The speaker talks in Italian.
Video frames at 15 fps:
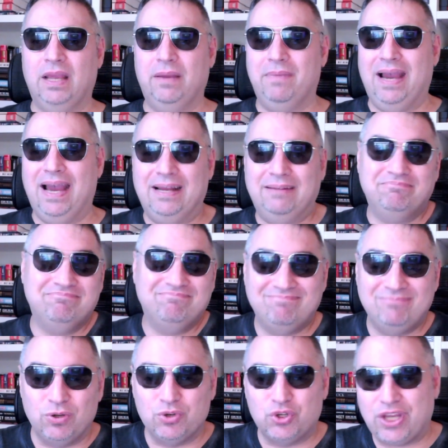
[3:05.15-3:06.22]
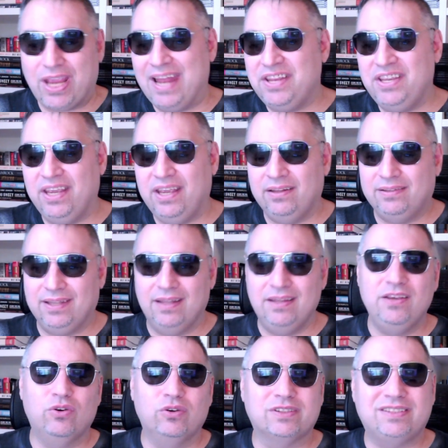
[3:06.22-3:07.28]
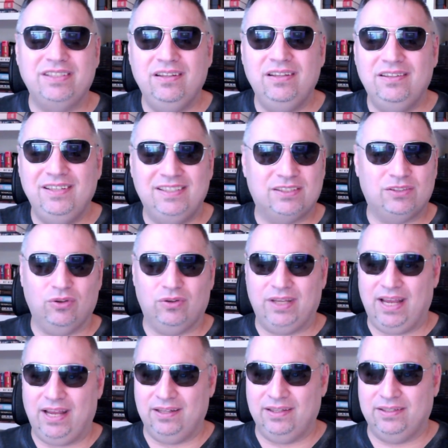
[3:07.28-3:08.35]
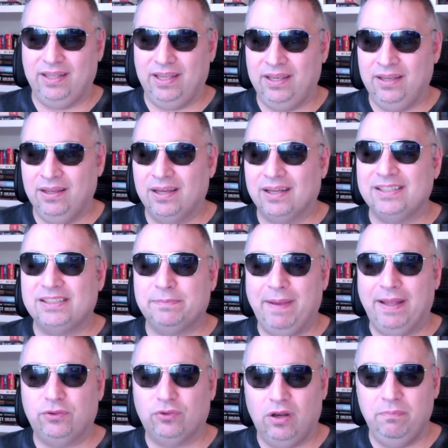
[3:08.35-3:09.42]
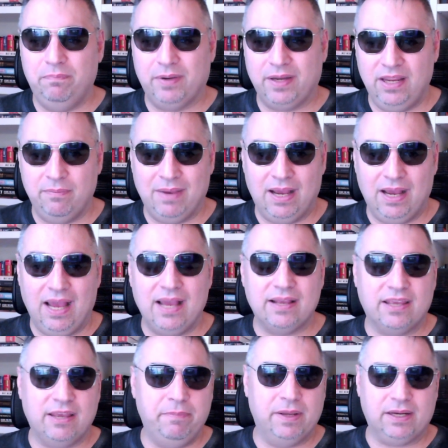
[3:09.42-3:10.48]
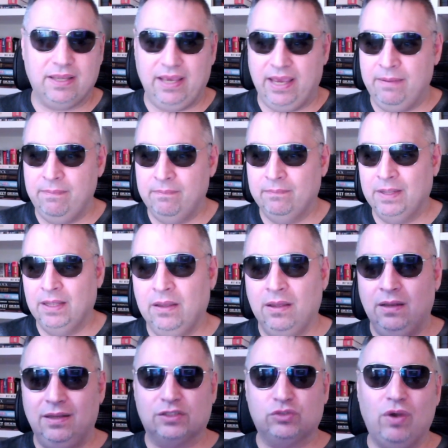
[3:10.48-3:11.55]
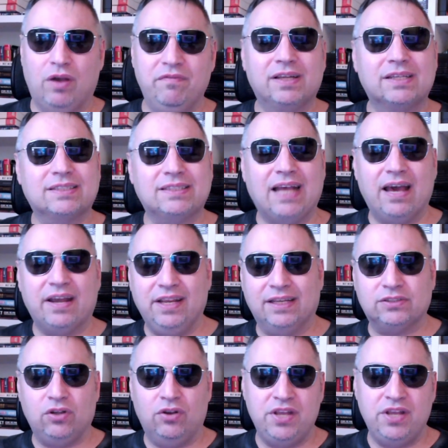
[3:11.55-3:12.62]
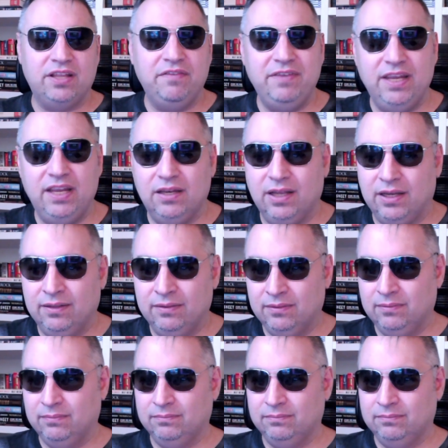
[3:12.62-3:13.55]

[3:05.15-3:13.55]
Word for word: Ma non c'è niente di così distonante rispetto al prima, anche perché la sua avversaria Sonia Deville